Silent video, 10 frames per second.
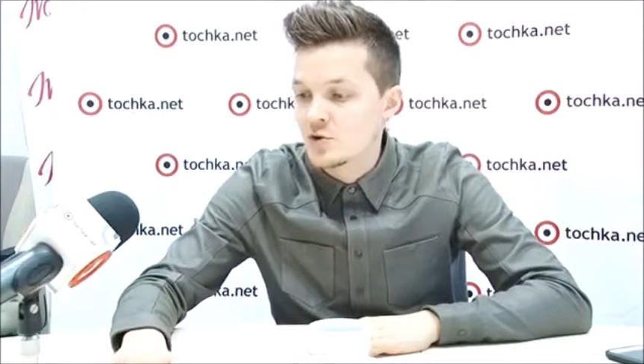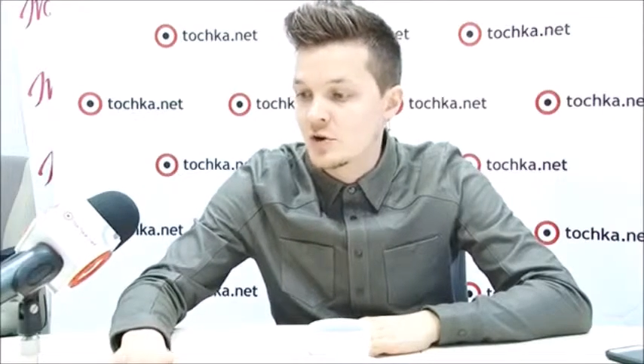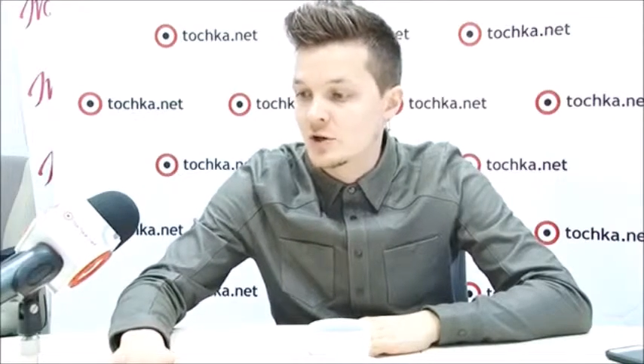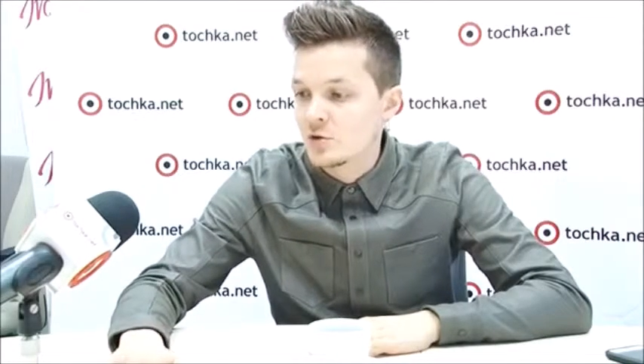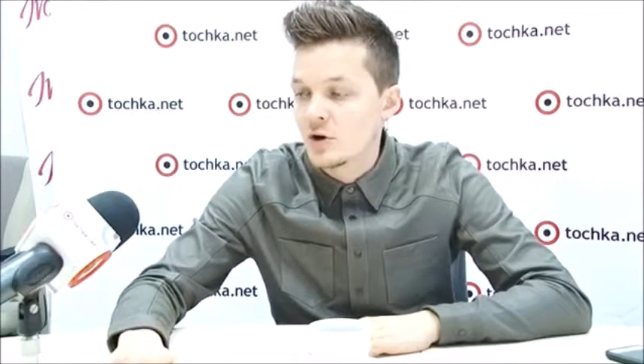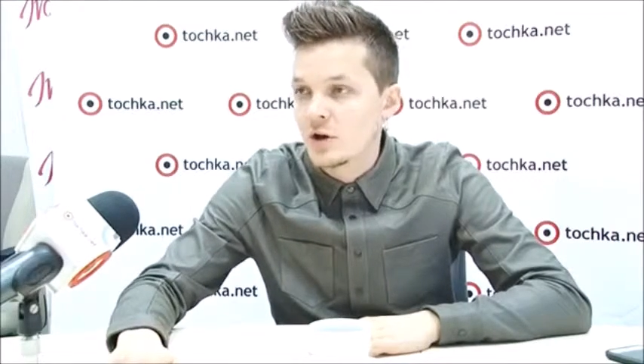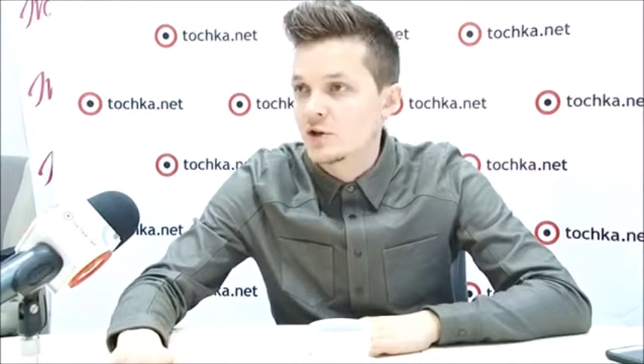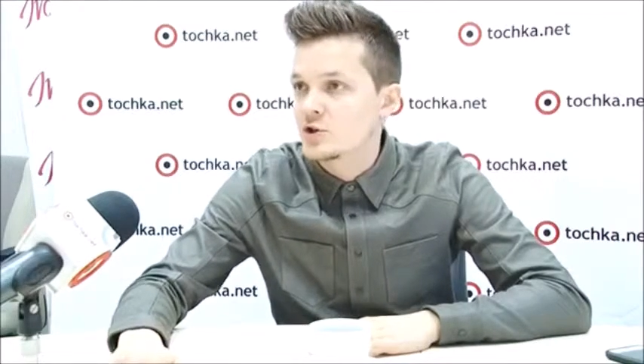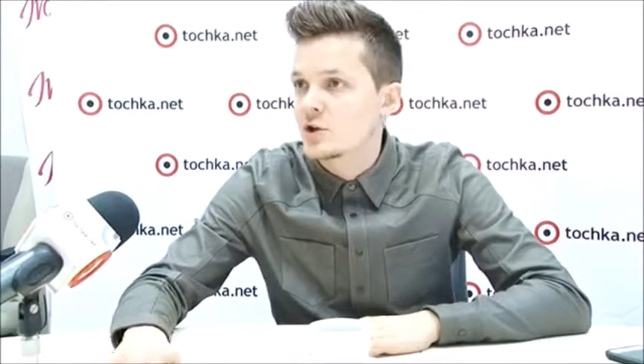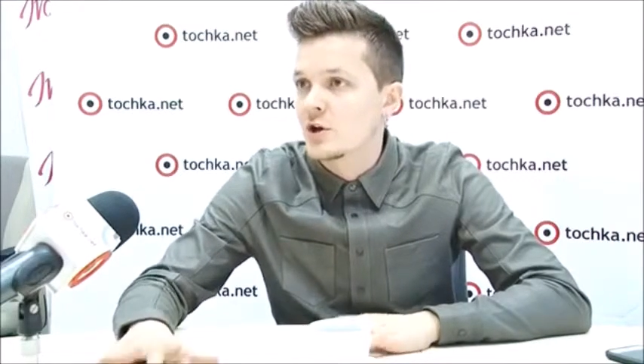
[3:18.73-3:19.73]
что как только я
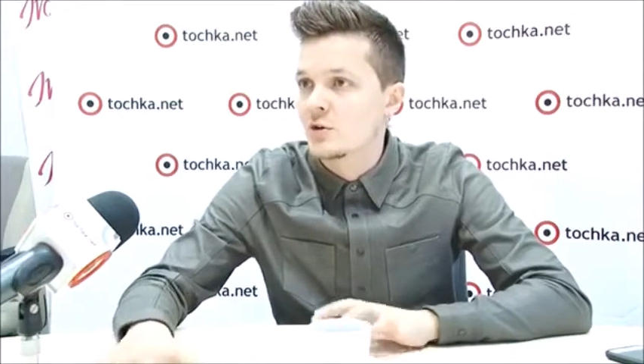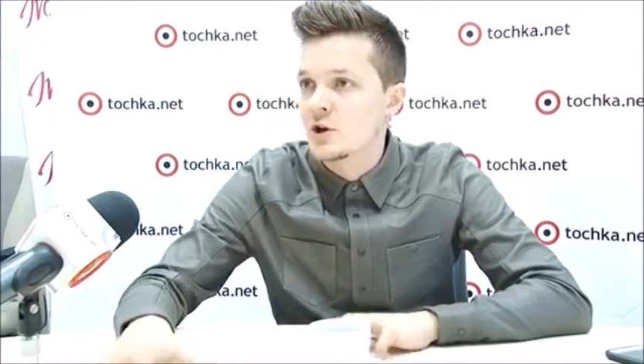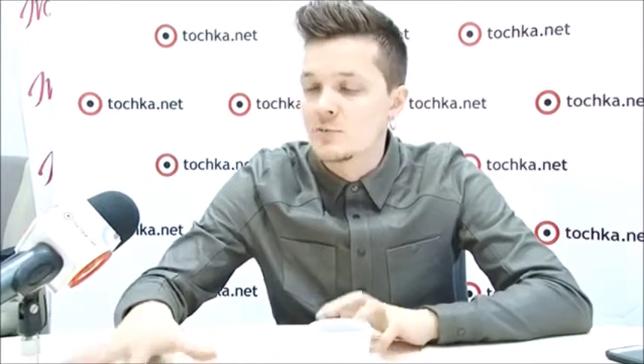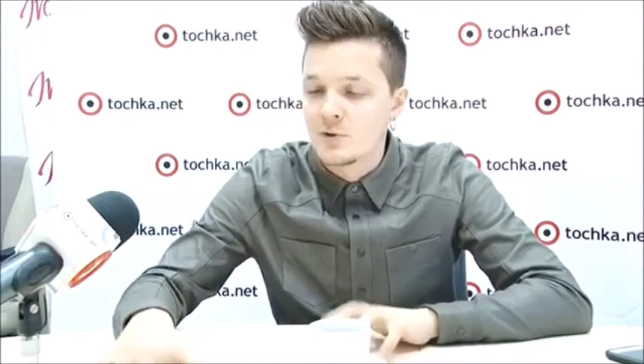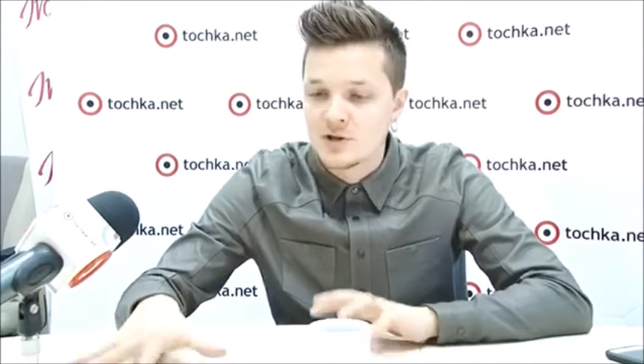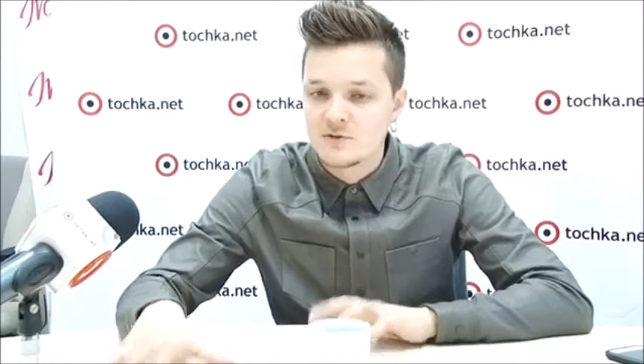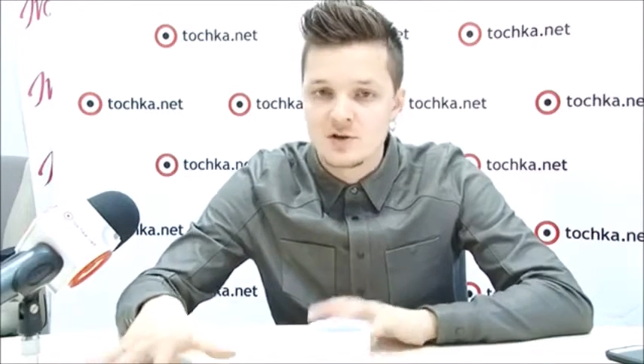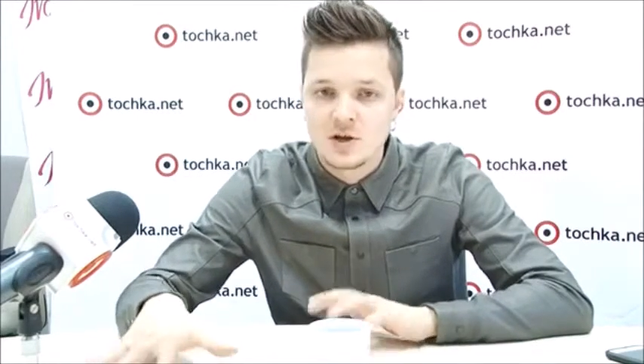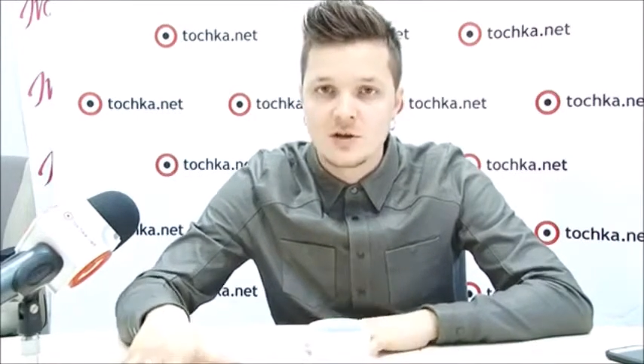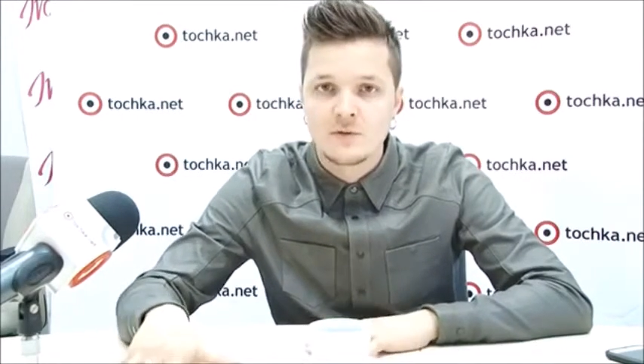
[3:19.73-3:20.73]
начинаю играть
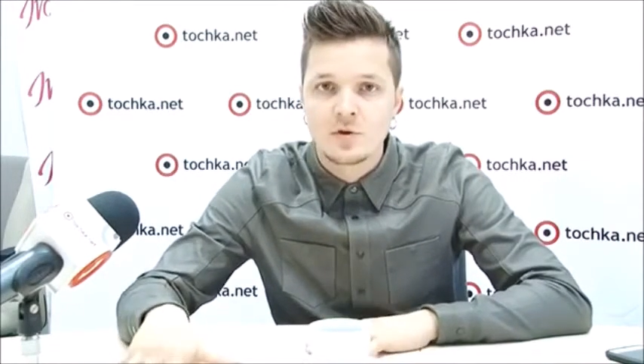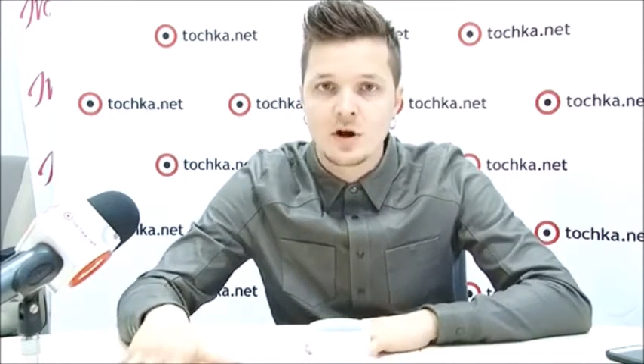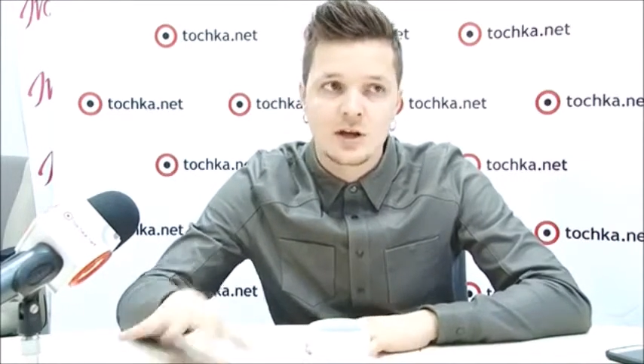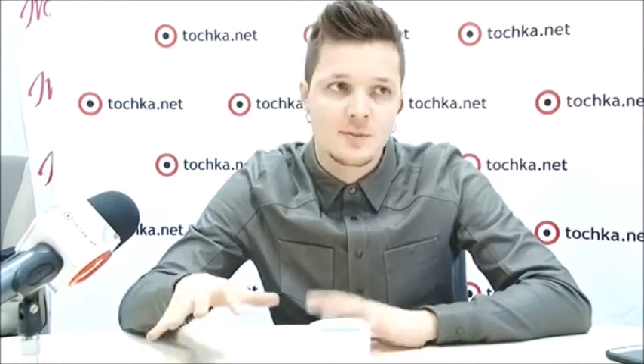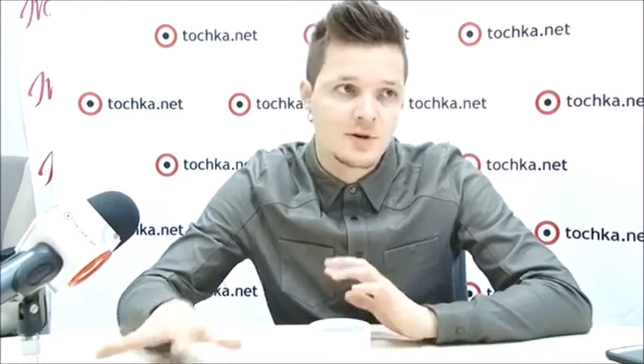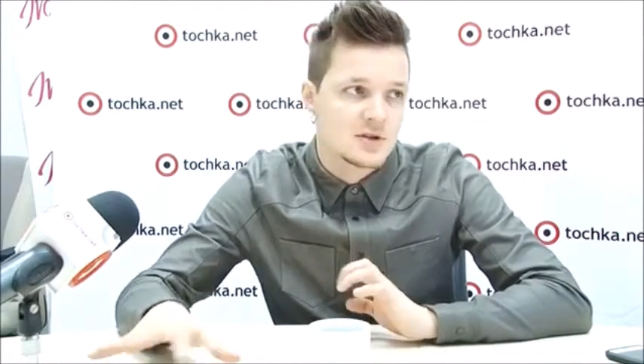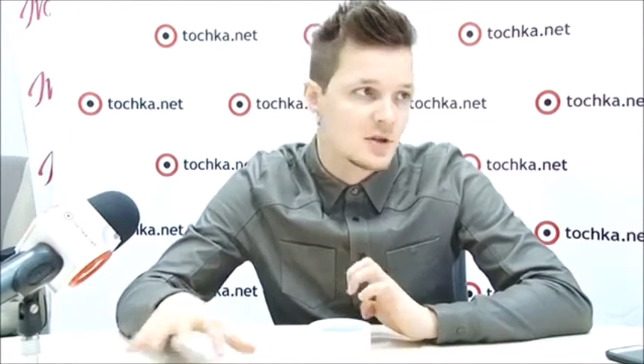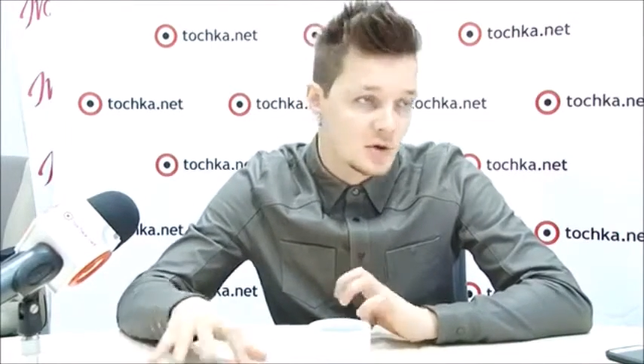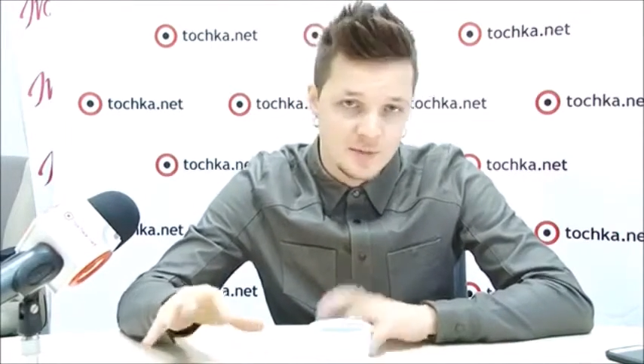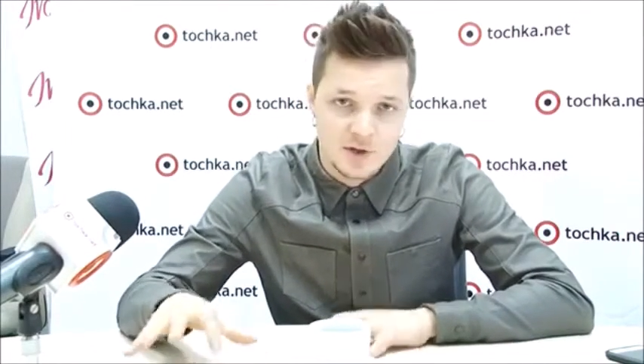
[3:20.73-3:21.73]
произведения в руках, я
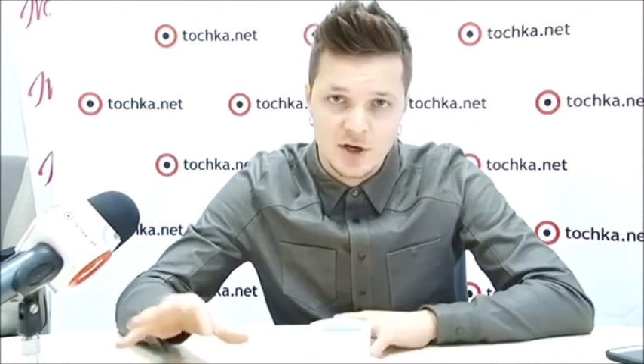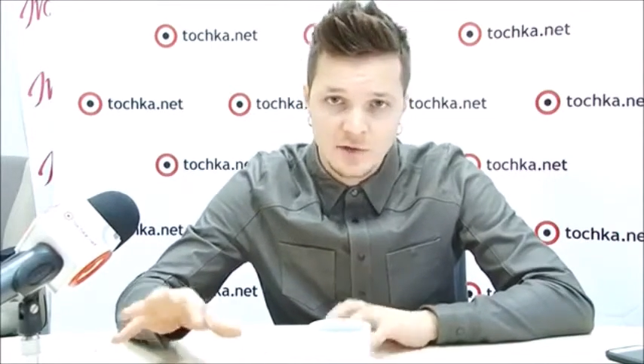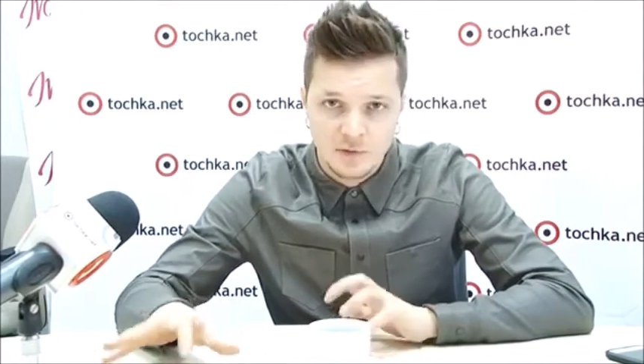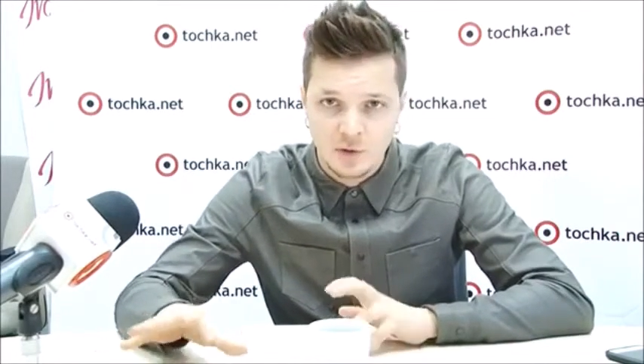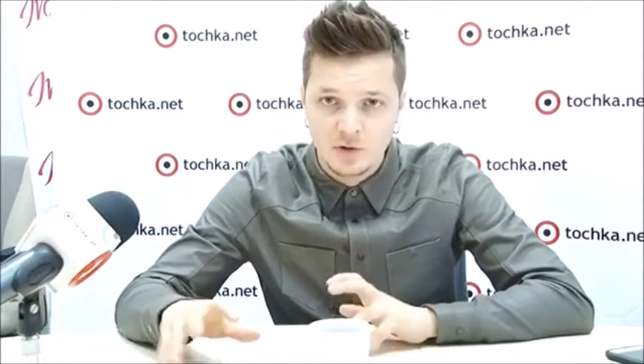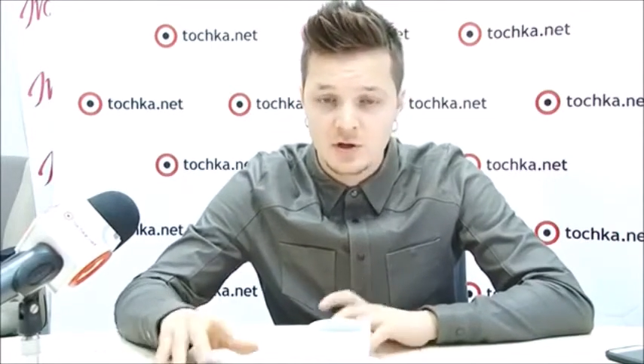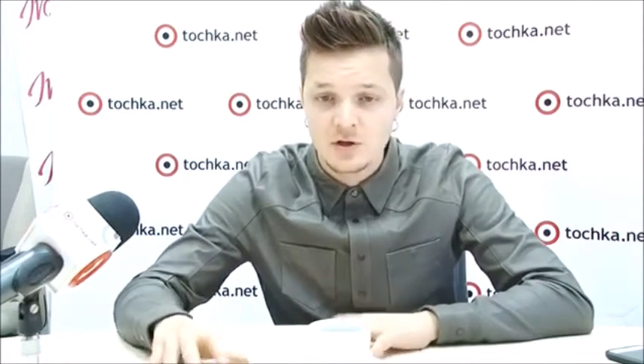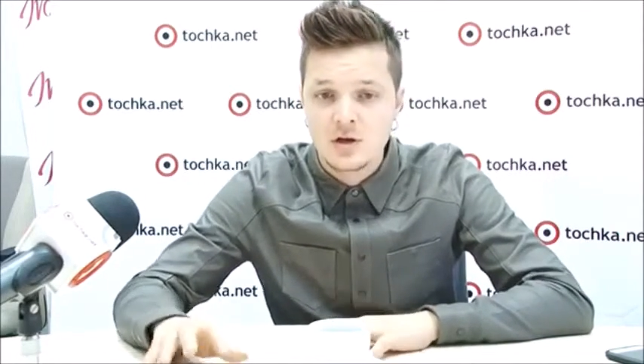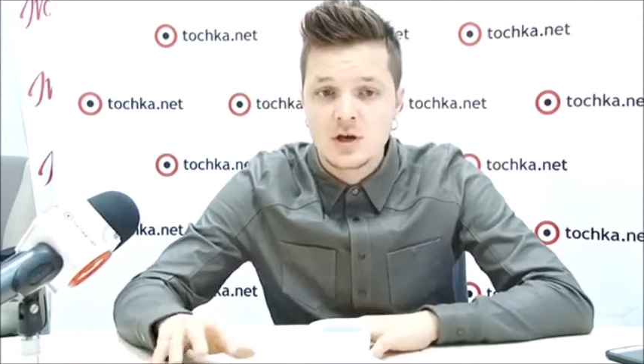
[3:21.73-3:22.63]
перестаю смотреть в ноты.